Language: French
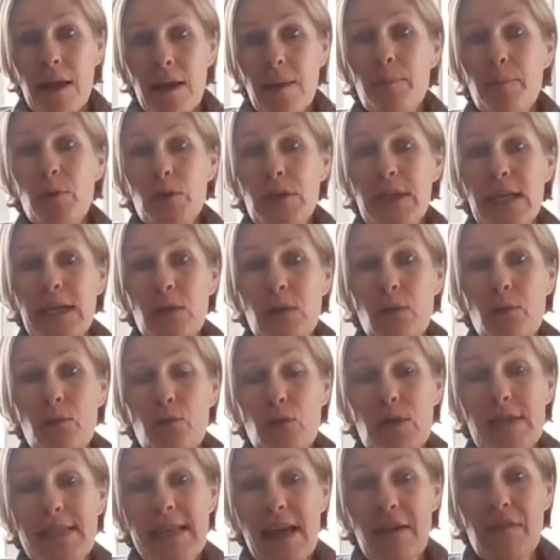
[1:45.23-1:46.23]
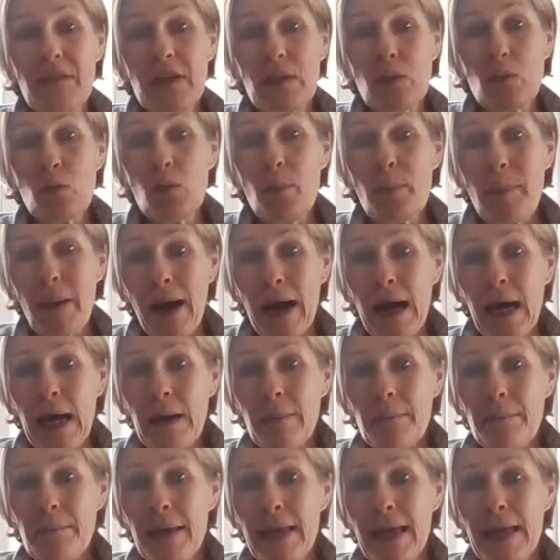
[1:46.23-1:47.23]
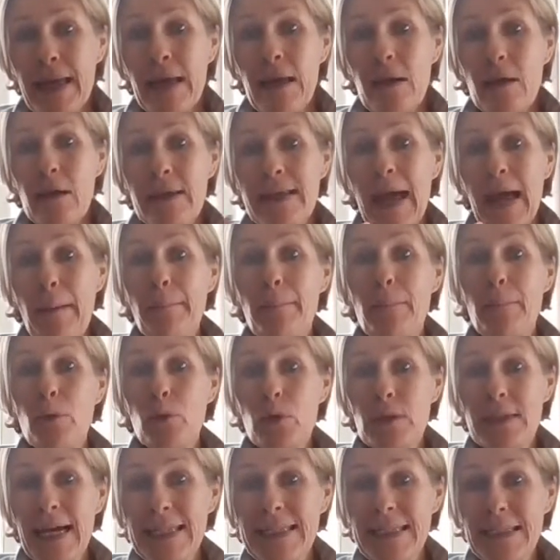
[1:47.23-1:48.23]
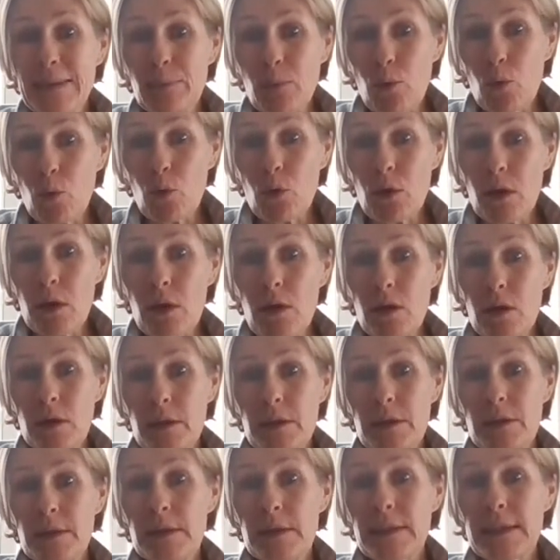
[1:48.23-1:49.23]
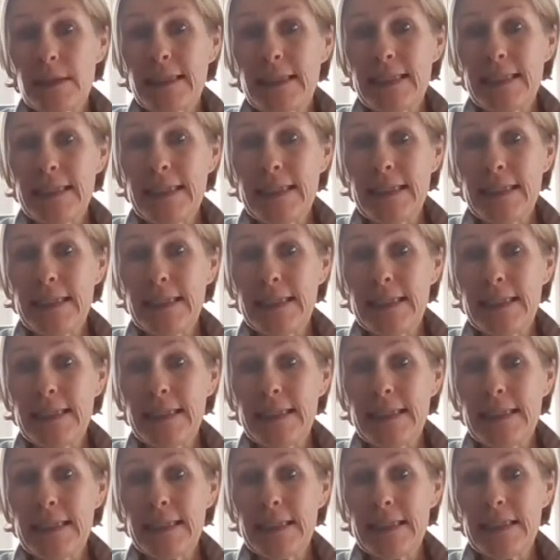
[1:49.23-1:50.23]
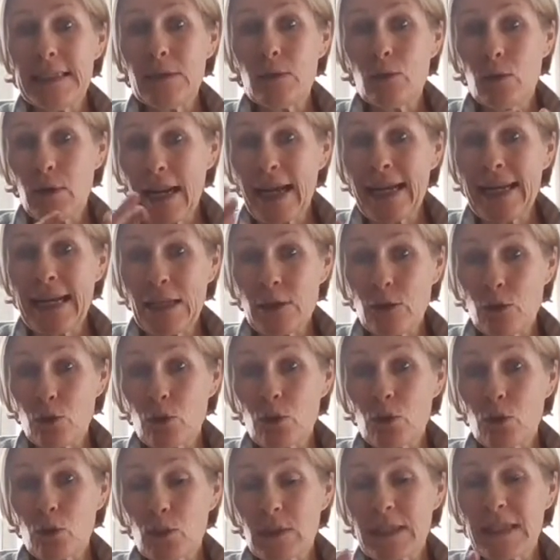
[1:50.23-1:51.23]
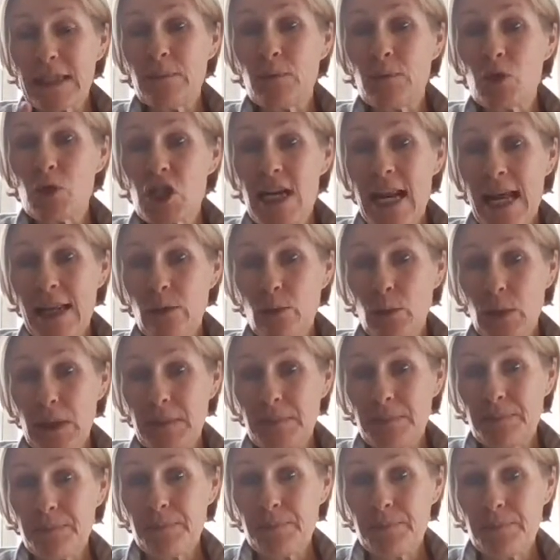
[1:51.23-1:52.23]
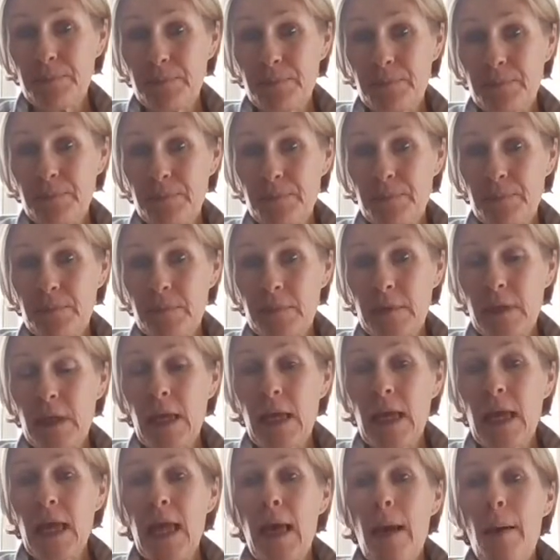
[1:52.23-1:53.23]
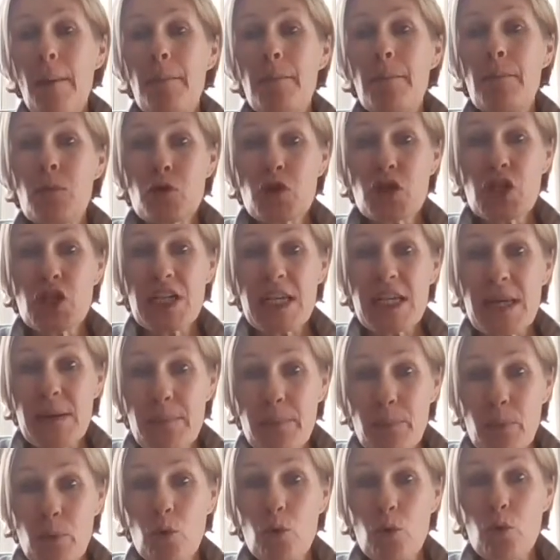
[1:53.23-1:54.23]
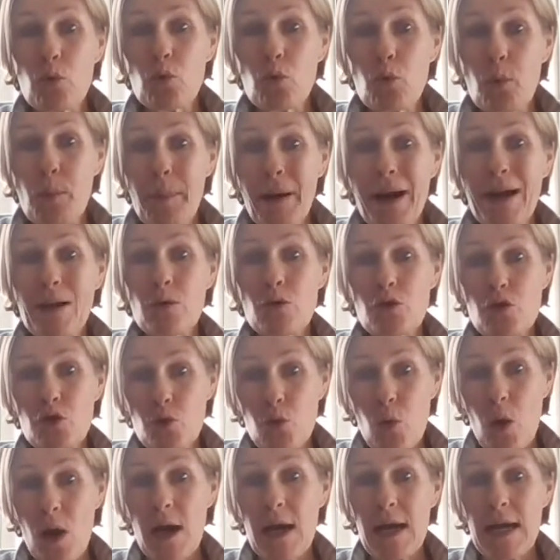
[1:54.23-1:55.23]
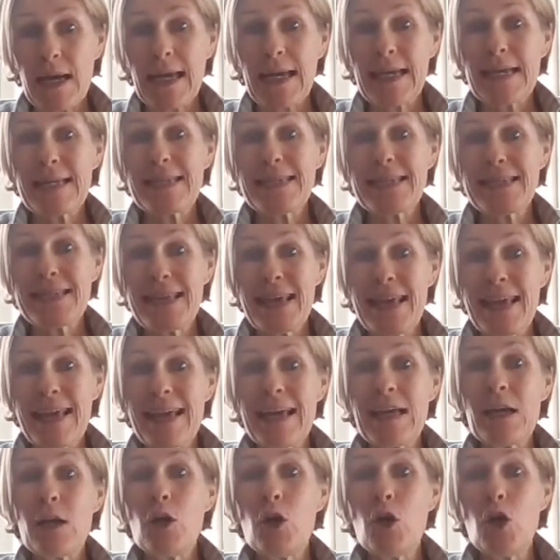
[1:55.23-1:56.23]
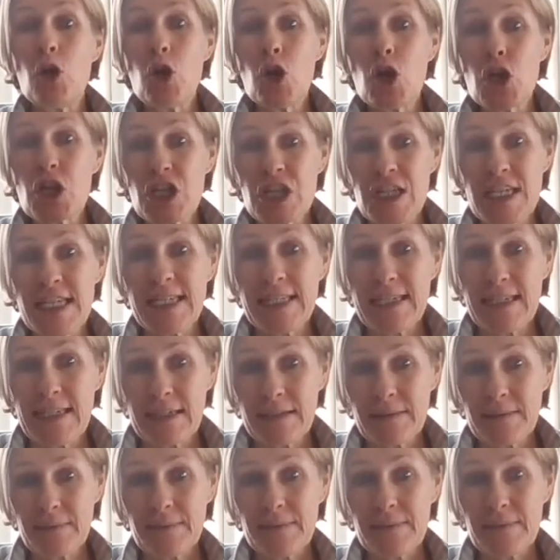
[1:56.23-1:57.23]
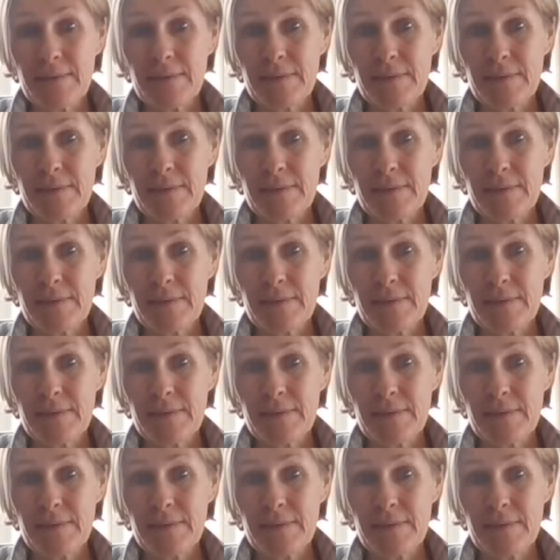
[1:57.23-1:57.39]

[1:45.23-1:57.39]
et peut-être vous le savez ou pas, mais il y a peu d'animaux euh, qui, dans la nature, donc qui mangent la nuit. Manger peu ou pas le soir, c'est logique.